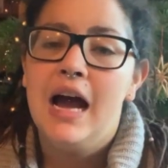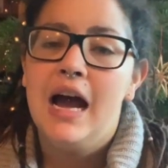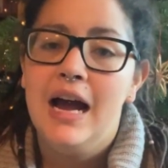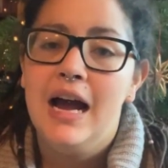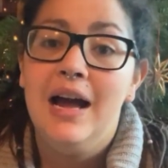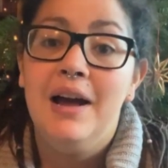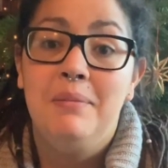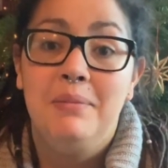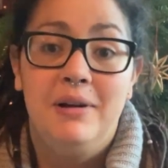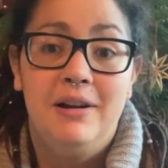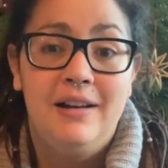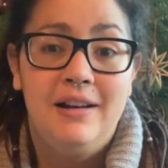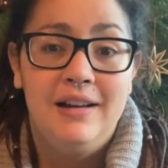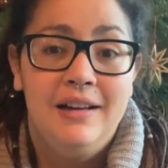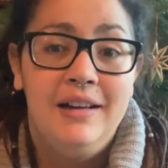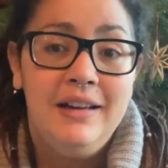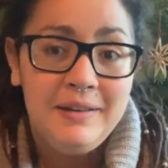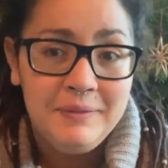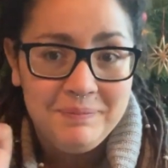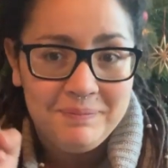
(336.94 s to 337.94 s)

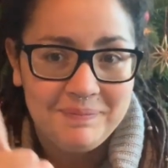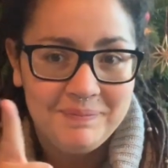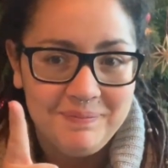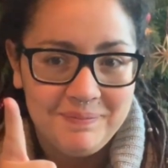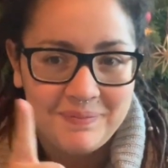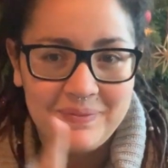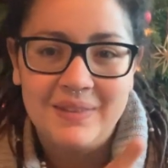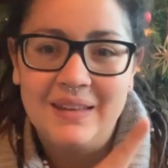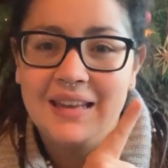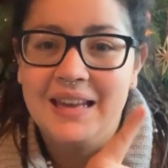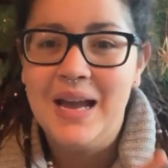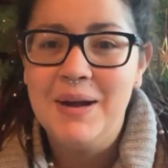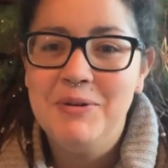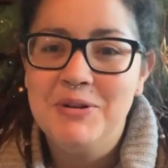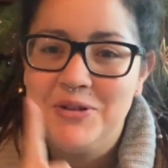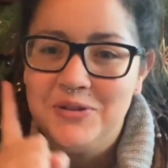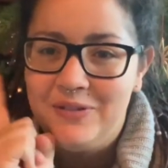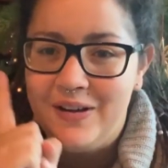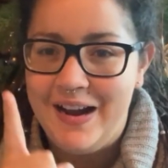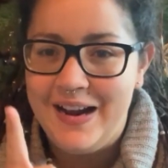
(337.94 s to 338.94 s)
Aber hm, ich
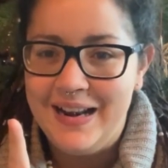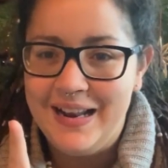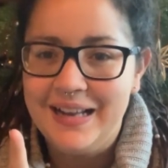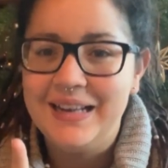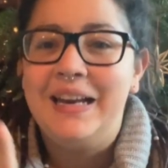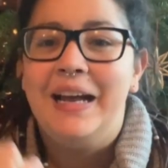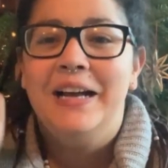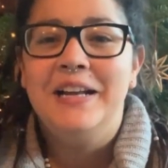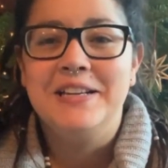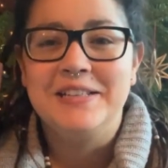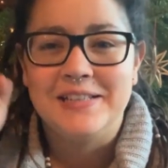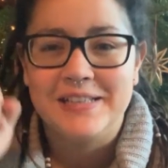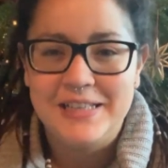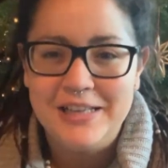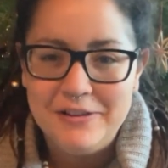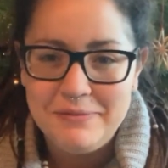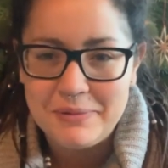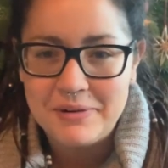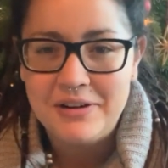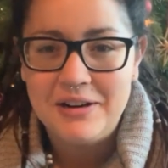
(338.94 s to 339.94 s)
habe zu Weihnachten ein
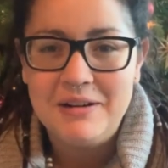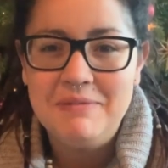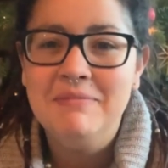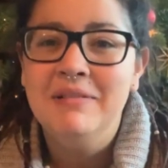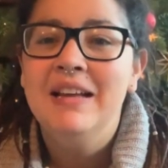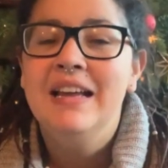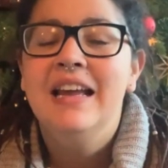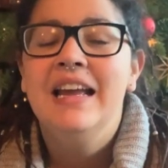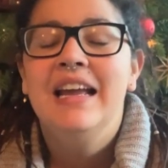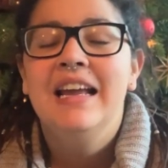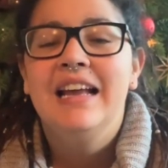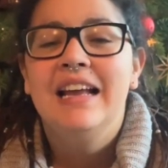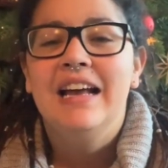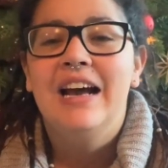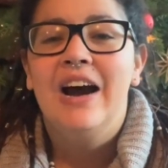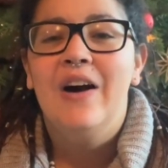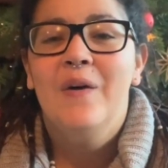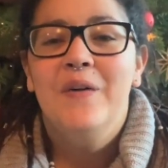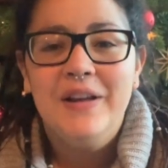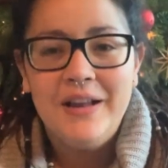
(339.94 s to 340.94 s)
Stativ bekommen
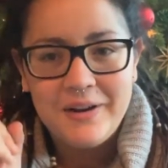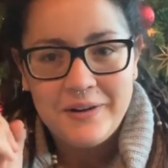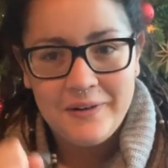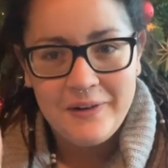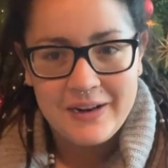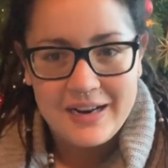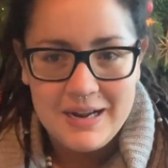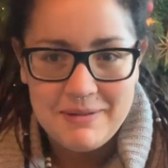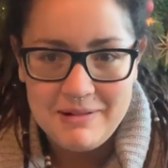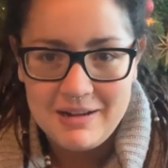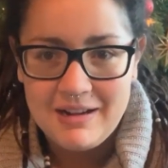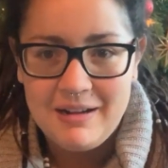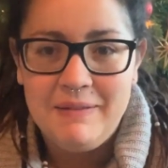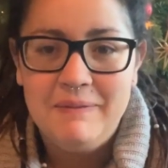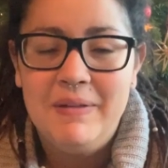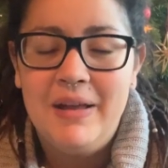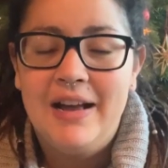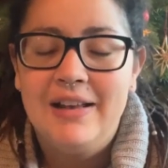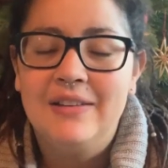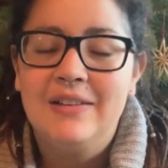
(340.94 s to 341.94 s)
und eine neue
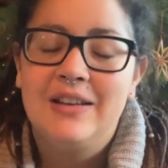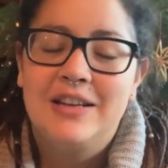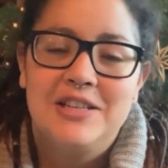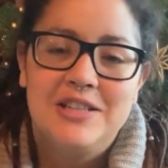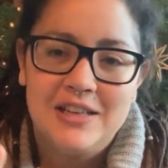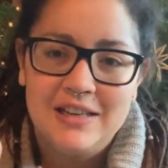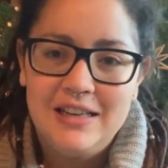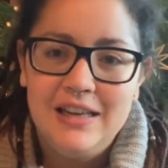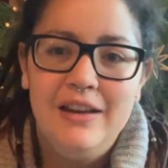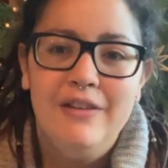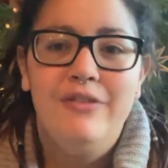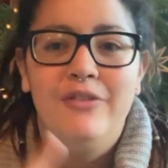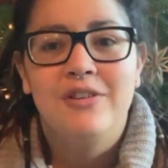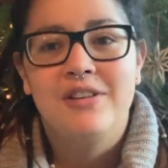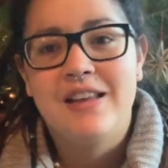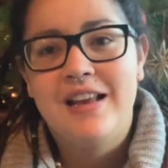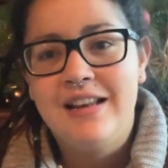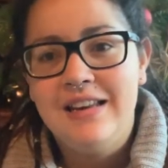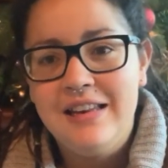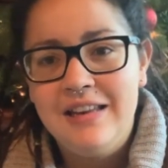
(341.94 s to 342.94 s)
Kamera. Also das Stativ
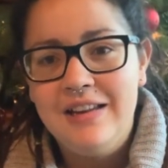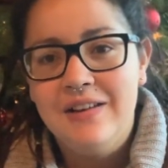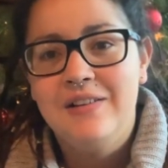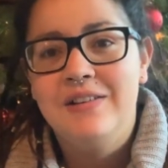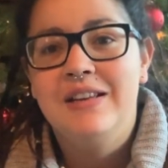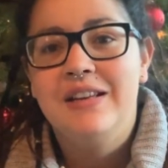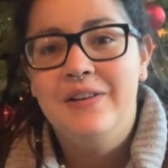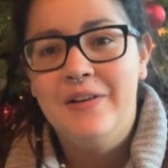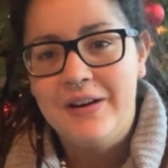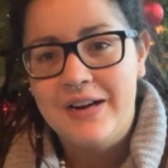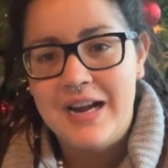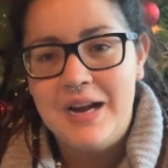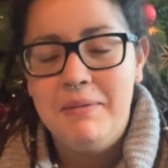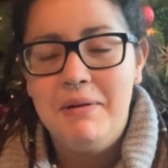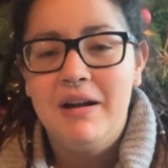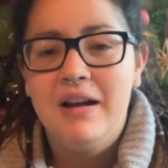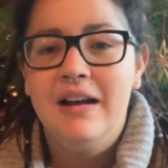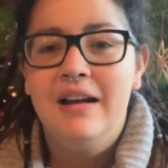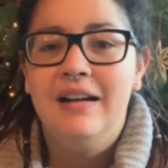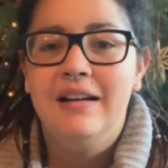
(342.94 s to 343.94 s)
fürs Handy und die neue
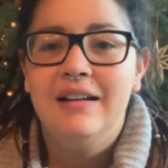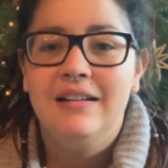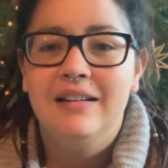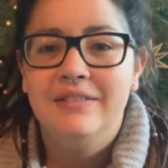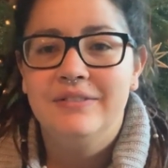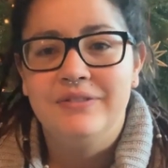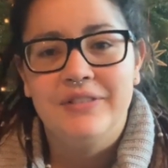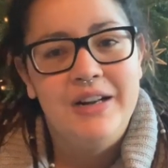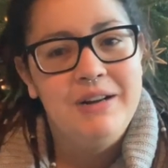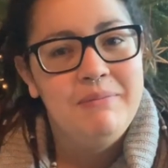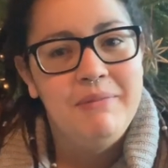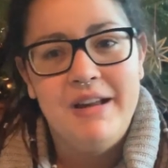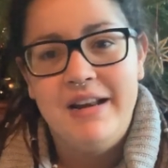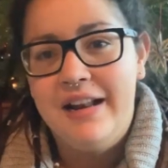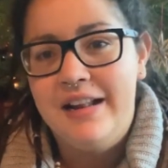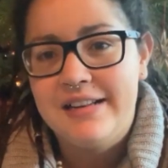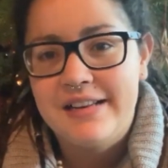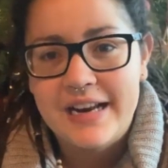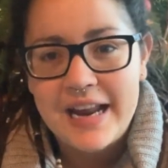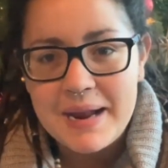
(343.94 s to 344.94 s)
Kamera, weil
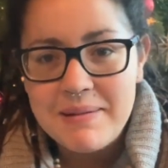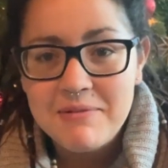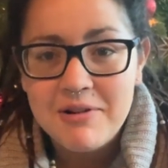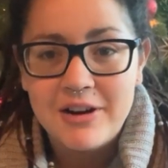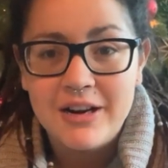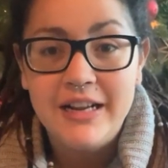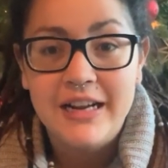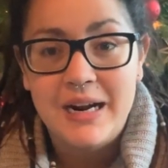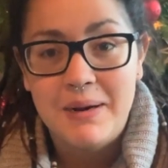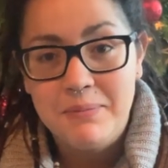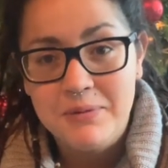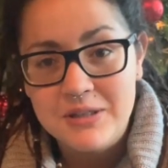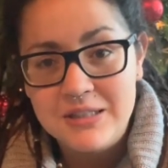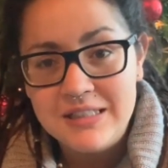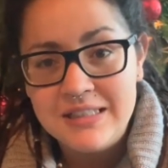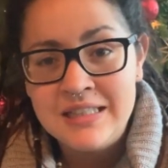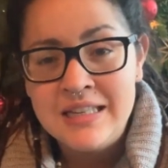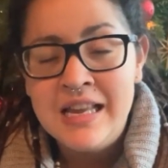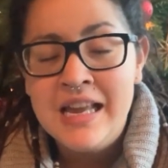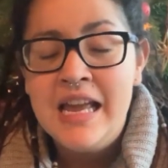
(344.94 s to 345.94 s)
mein alter Camcorder ja kaputt
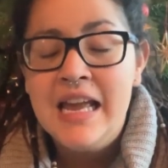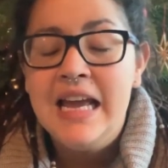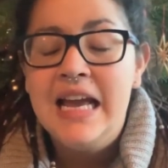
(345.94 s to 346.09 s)
ist.